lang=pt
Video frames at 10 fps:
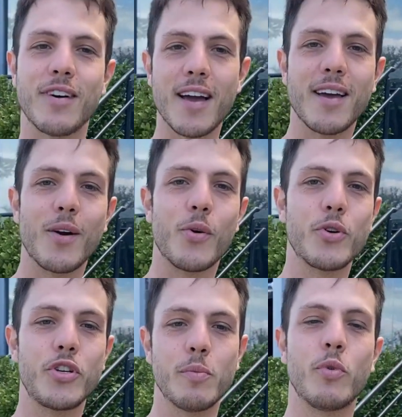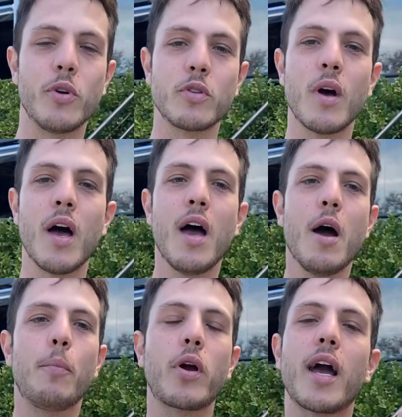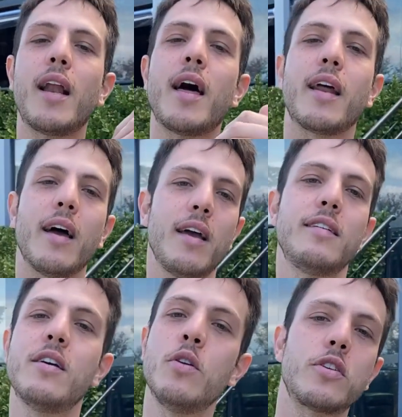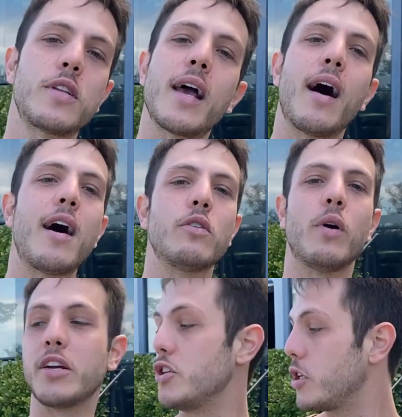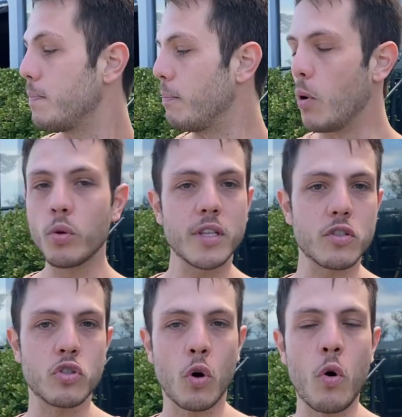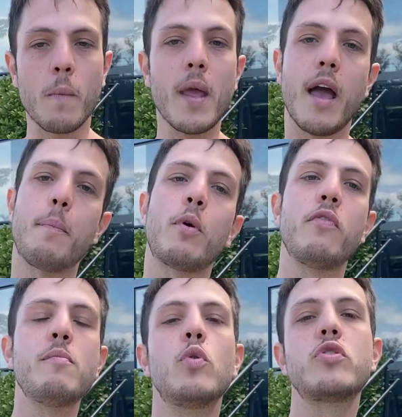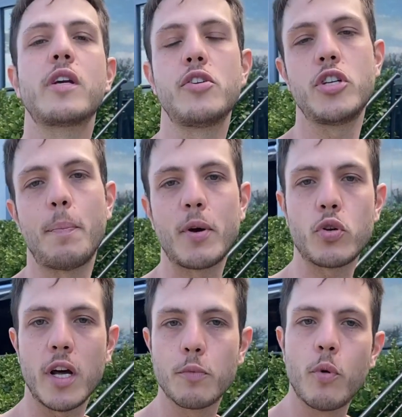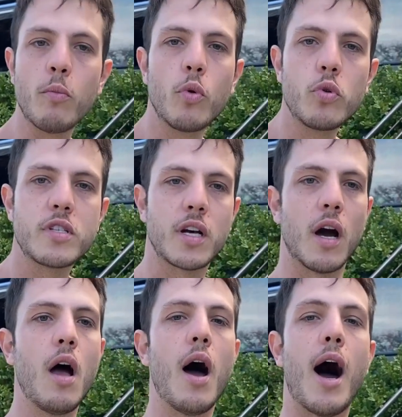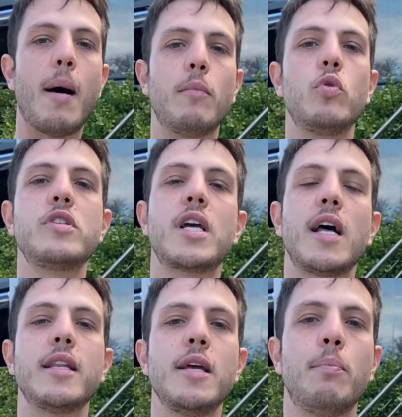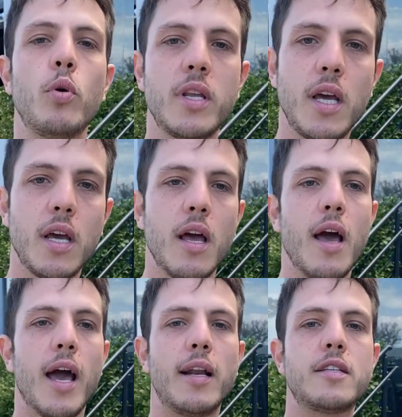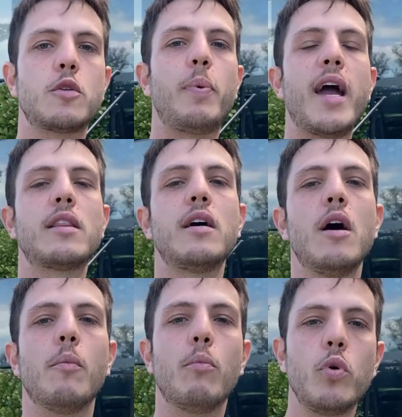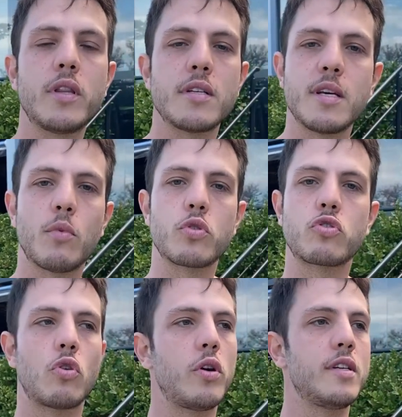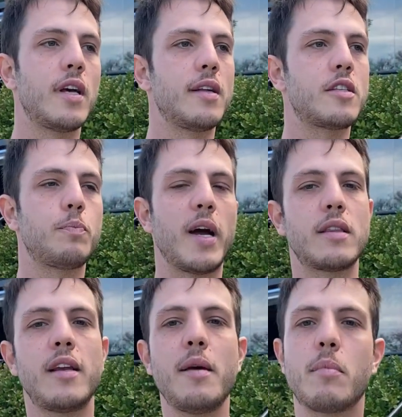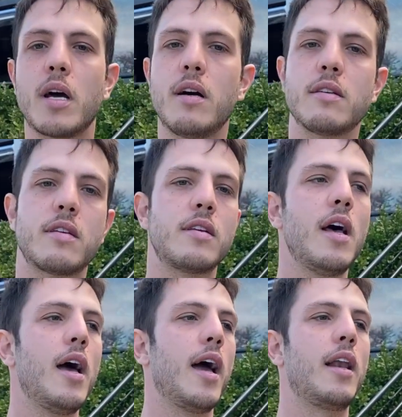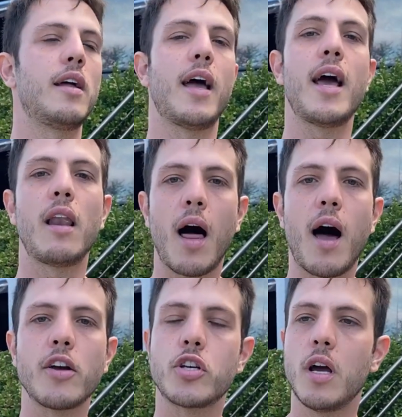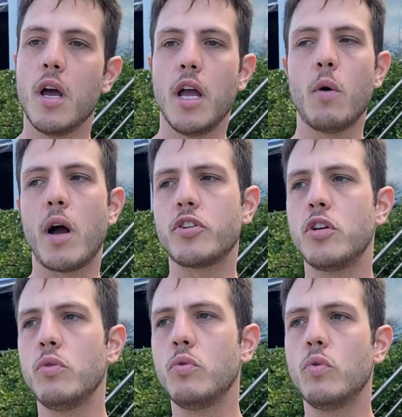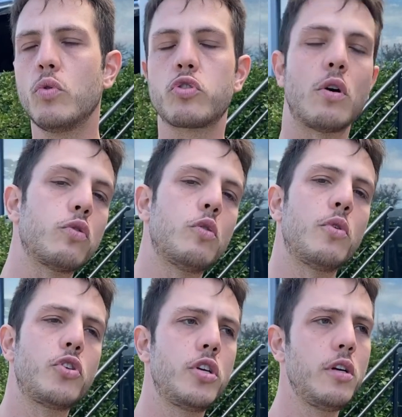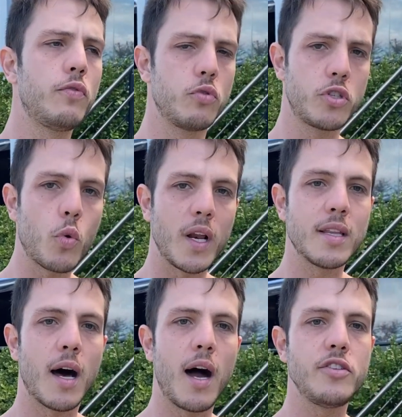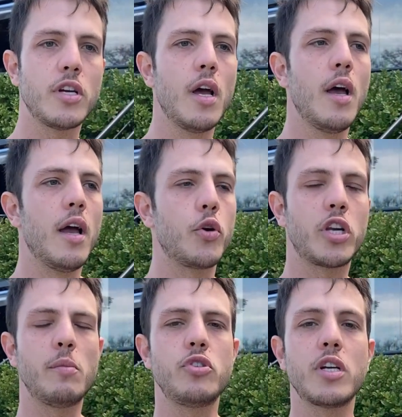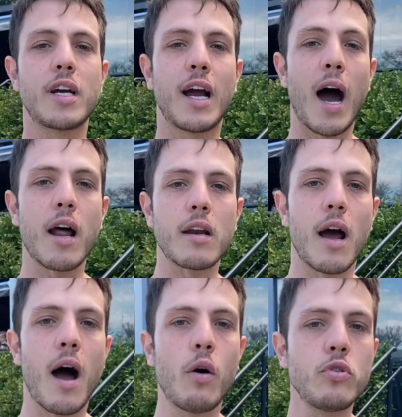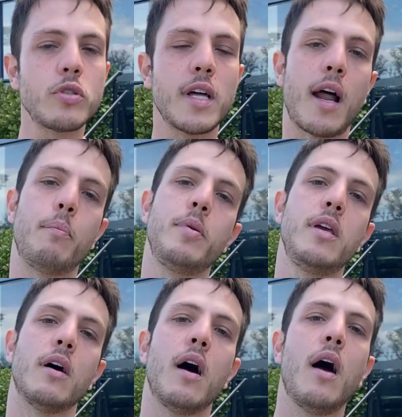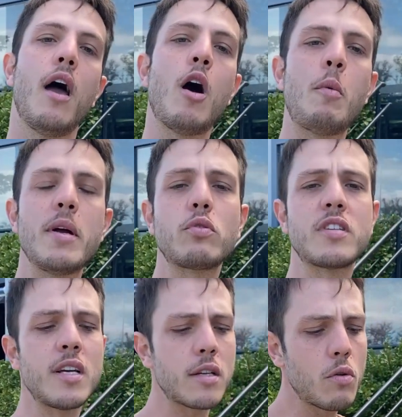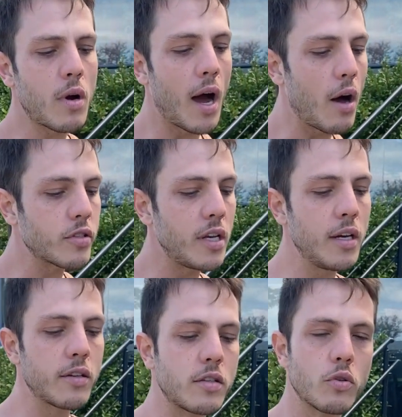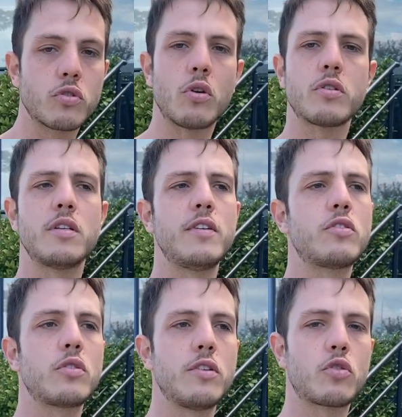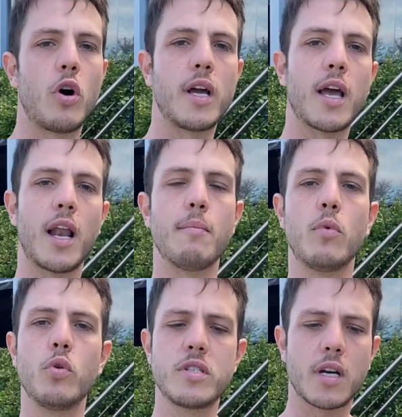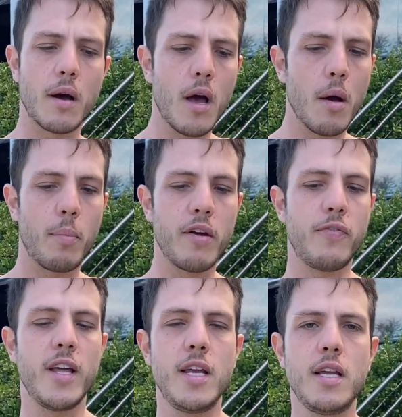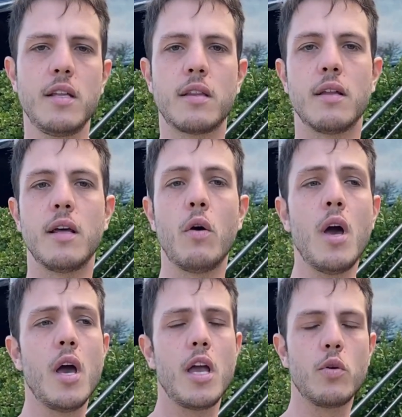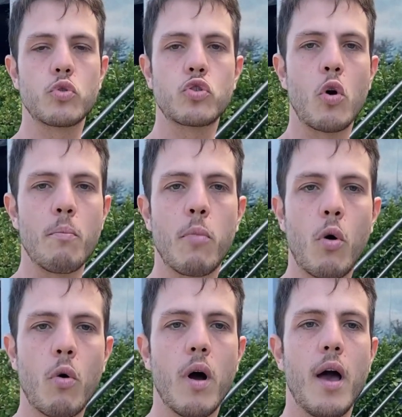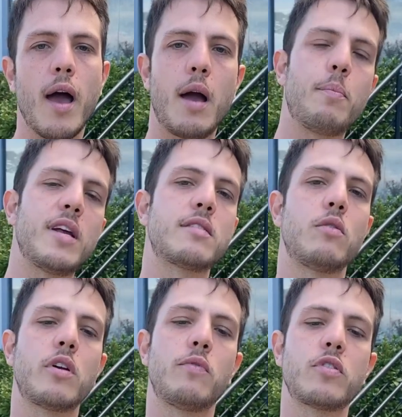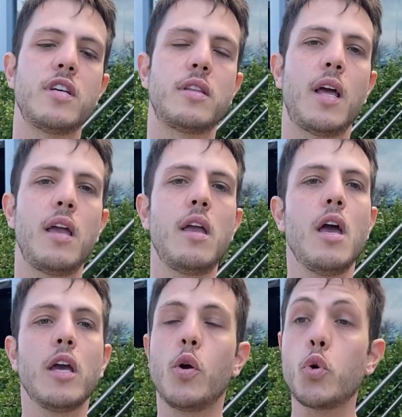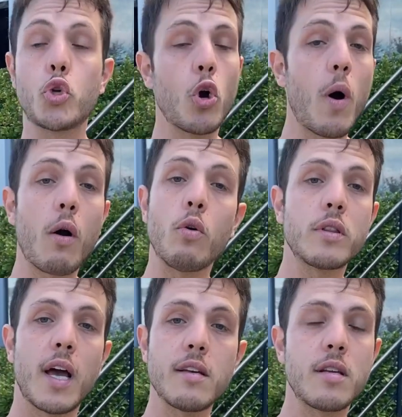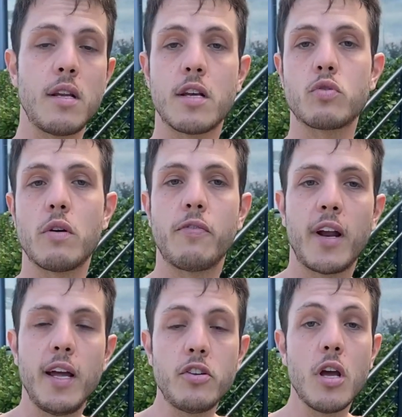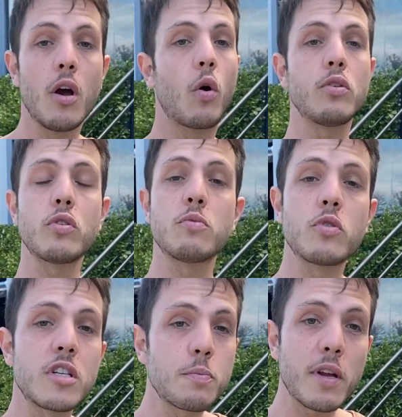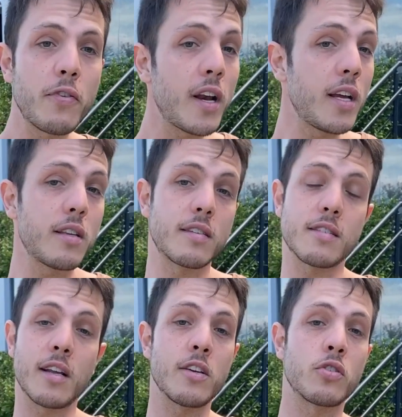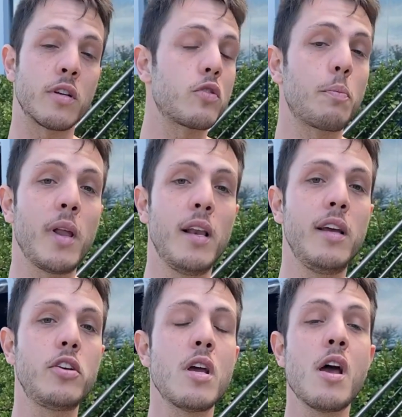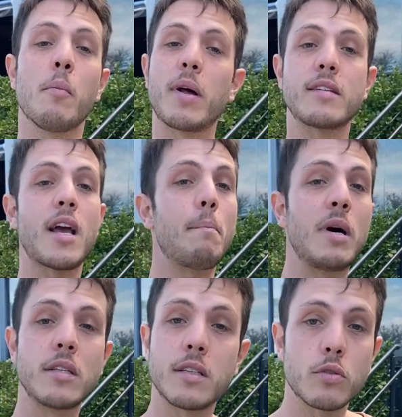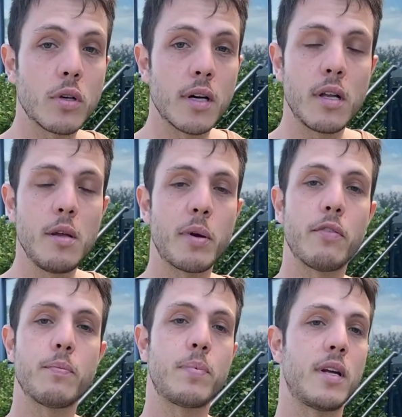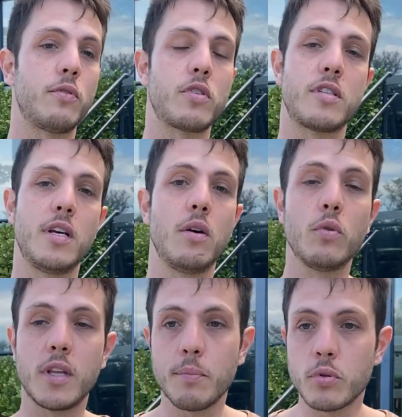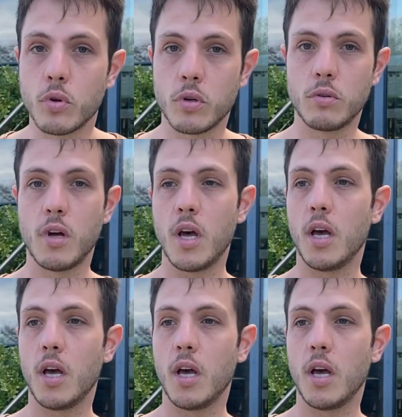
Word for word: vai curtir muito. Porque, galera, esse é o nosso legado. A gente monta som é para ouvir música, a gente é apaixonado por música. A música, ela tem poder, ela desperta muitas emoções, ela desperta lembranças, ela relaxa. Eu acho que o som automotivo de qualidade, eu chamo de car audioterapia. É o momento que você entra no carro, você liga seu som, você vai, escolhe aquela música preferida, entendeu? E um som bom é a impressão que você tem que o show acontece ali na sua frente com as suas músicas preferidas. Você seleciona a sua playlist, parece que a banda tá tocando ali para você o tempo todo.